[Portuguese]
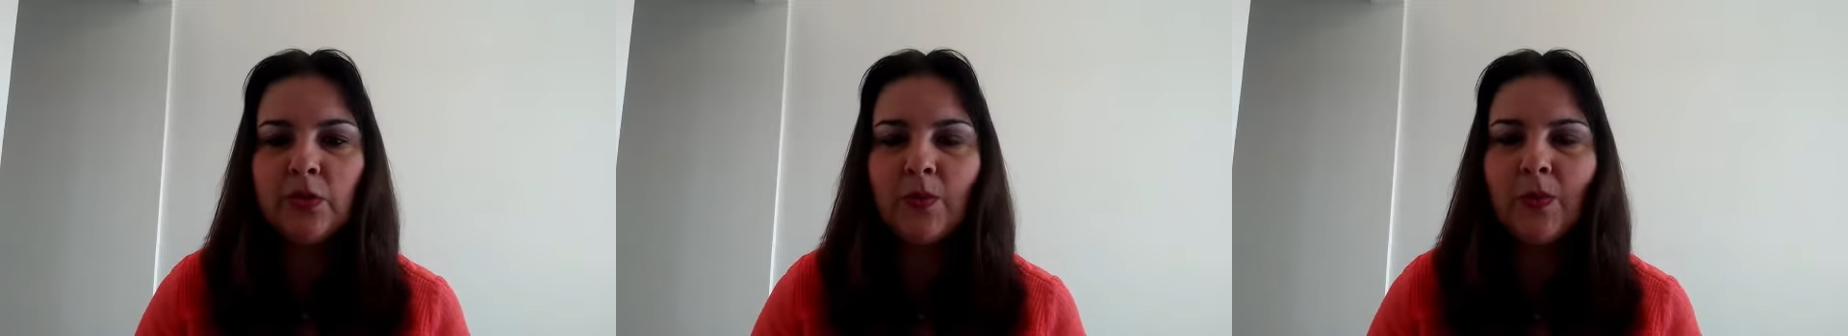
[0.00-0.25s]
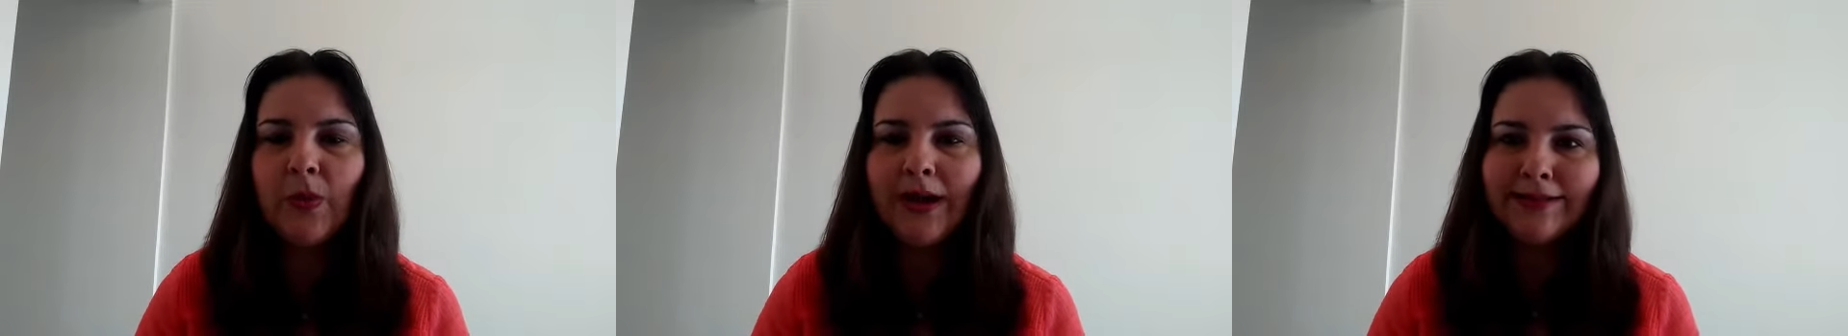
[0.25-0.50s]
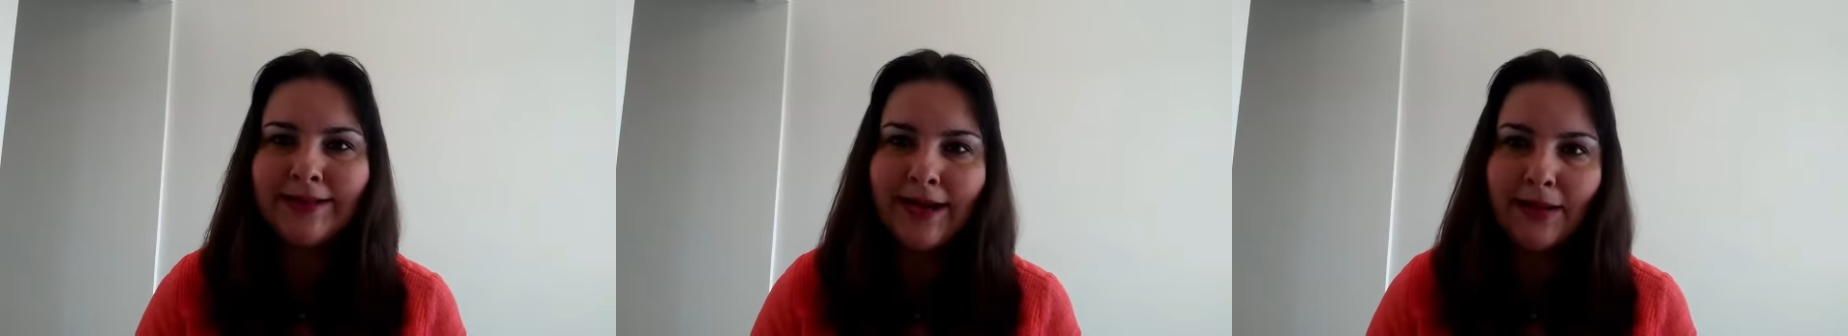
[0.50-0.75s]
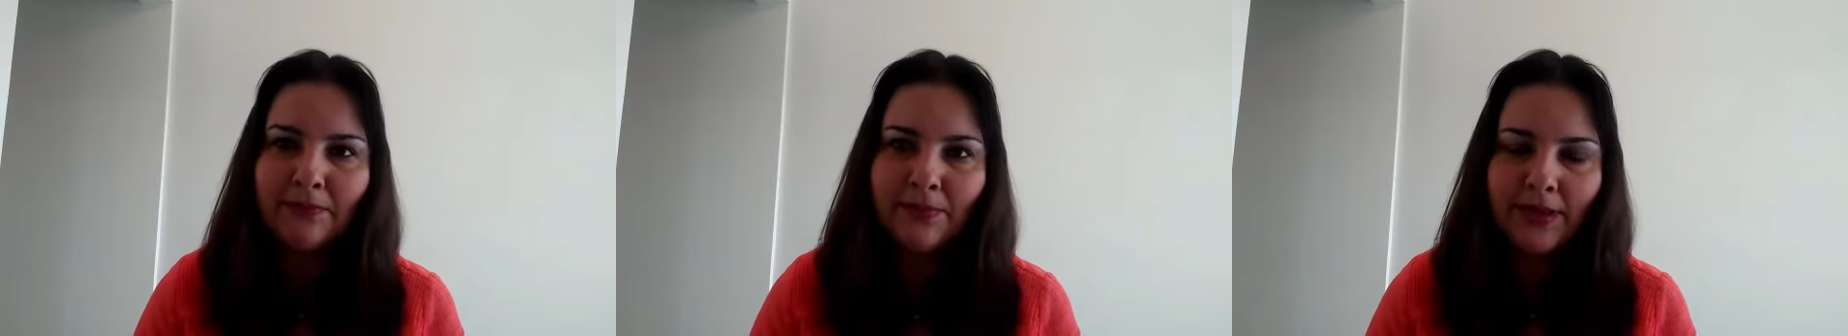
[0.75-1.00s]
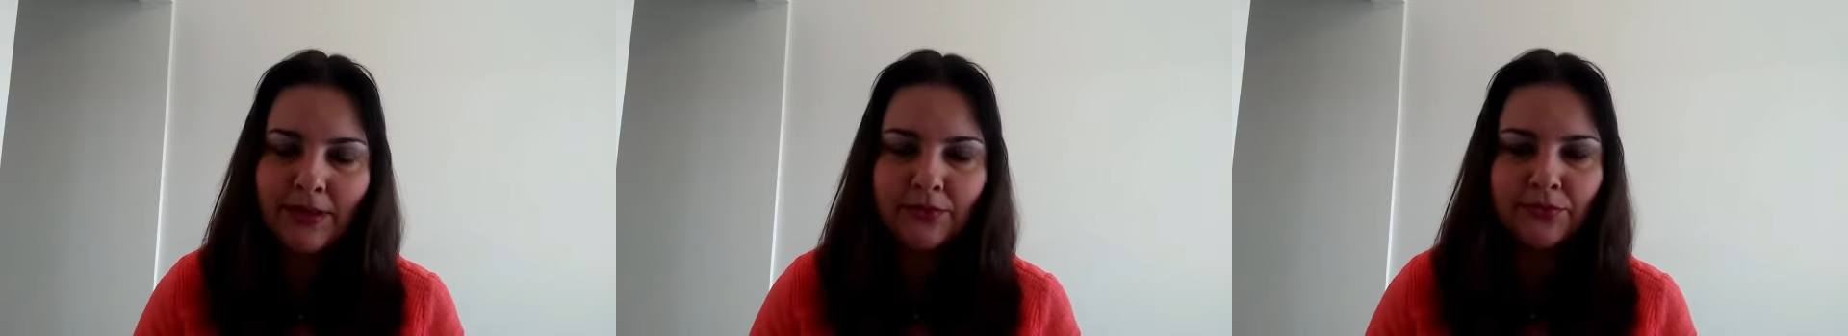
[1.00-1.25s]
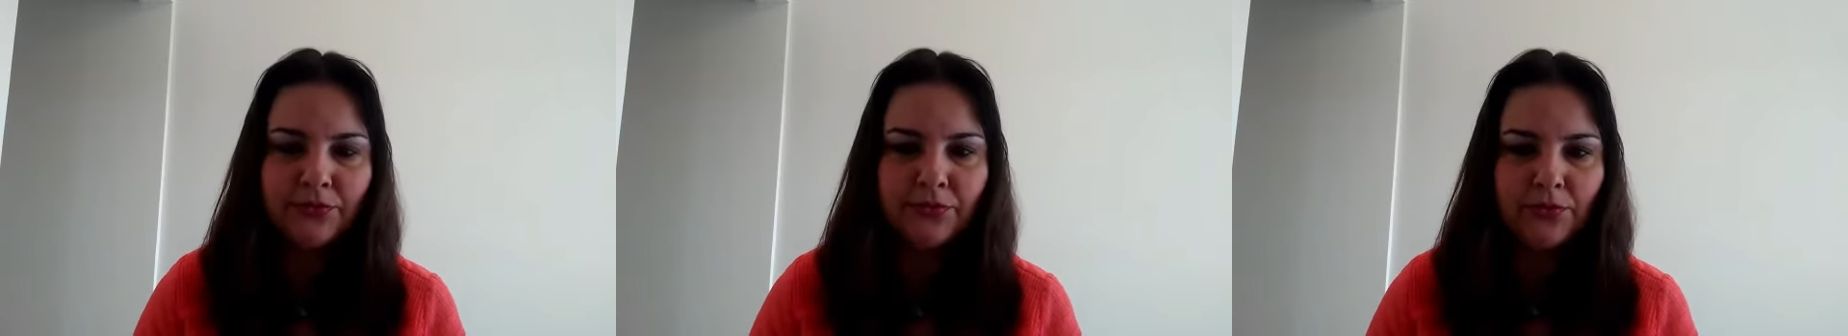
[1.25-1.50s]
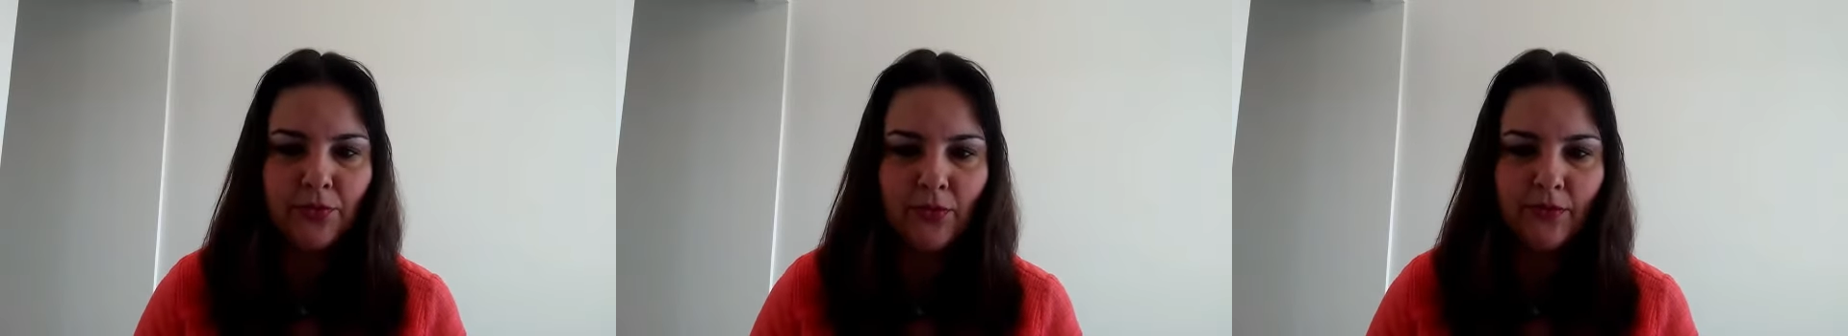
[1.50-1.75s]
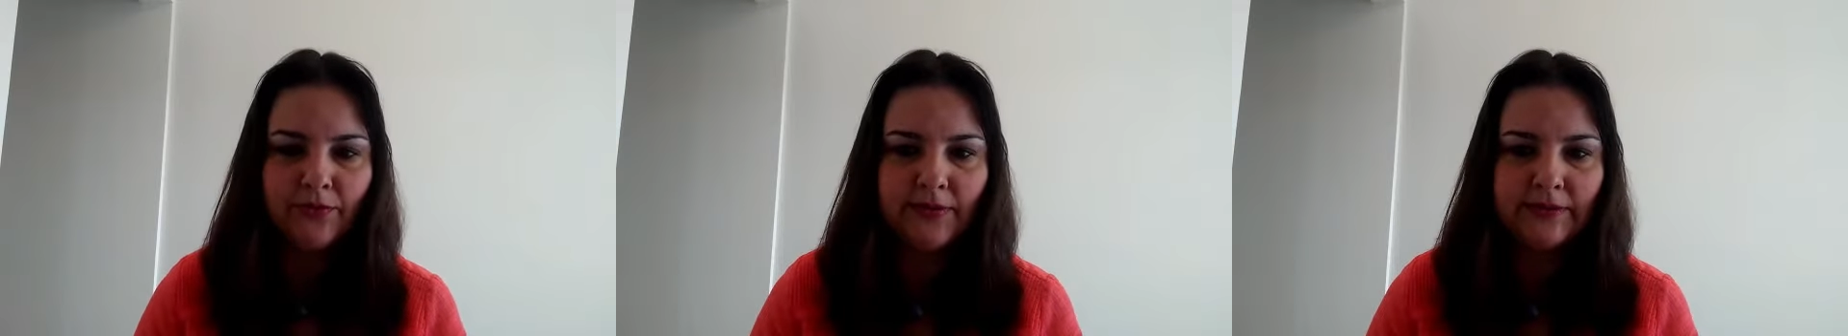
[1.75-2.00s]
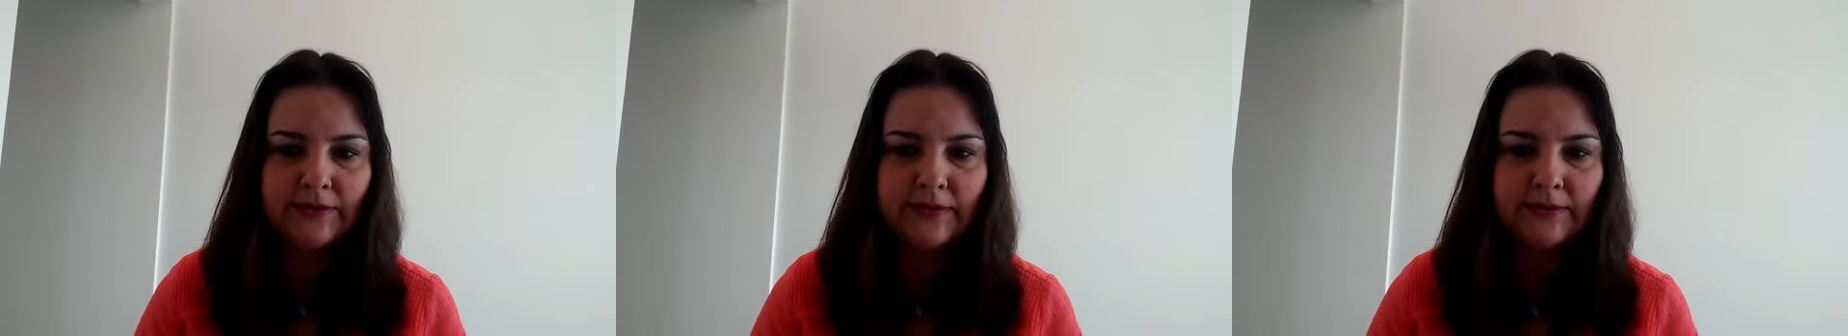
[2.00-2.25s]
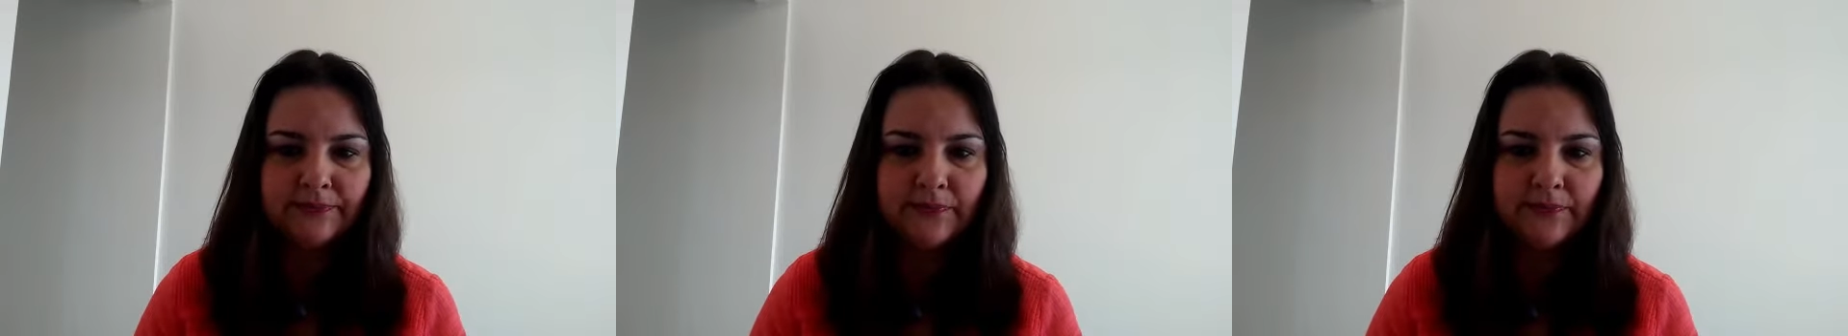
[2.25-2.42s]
enquadramento dos jovens